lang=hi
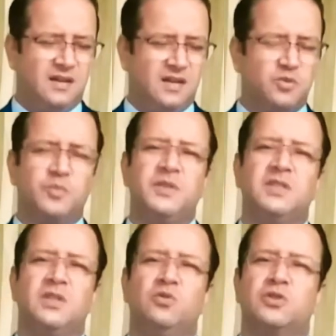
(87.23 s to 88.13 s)
अब जो
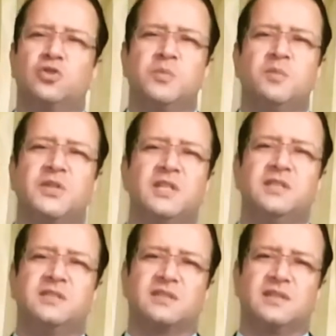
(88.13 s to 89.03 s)
बीत गई उसे तो मैं बदल
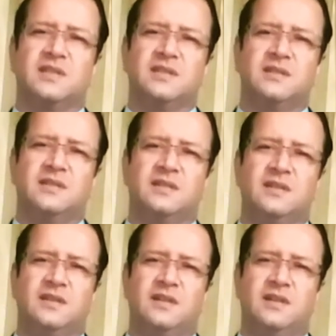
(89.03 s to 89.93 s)
नहीं सकता
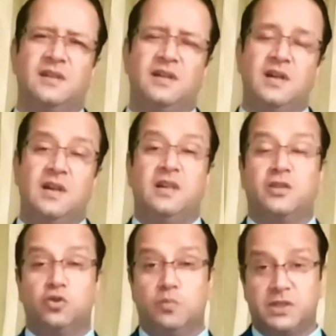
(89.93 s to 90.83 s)

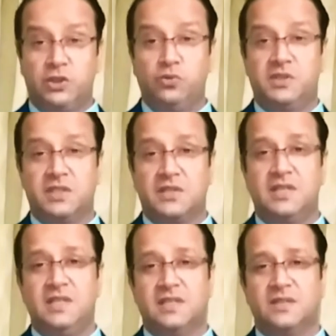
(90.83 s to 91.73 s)
लेकिन जो बची हुई
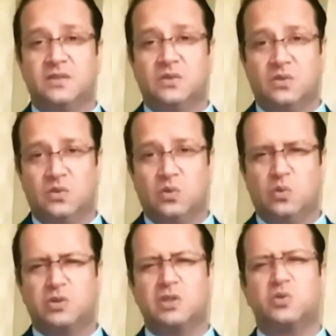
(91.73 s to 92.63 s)
जिंदगी है
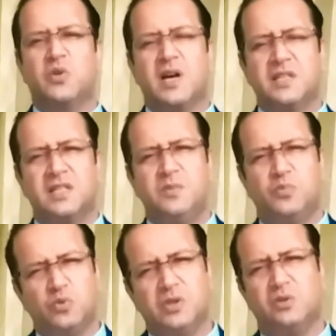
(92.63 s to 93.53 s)
उसे सुधारने की
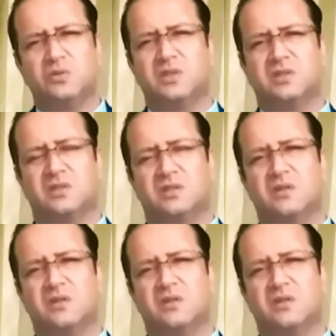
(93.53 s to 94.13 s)
पूरी कोशिश कर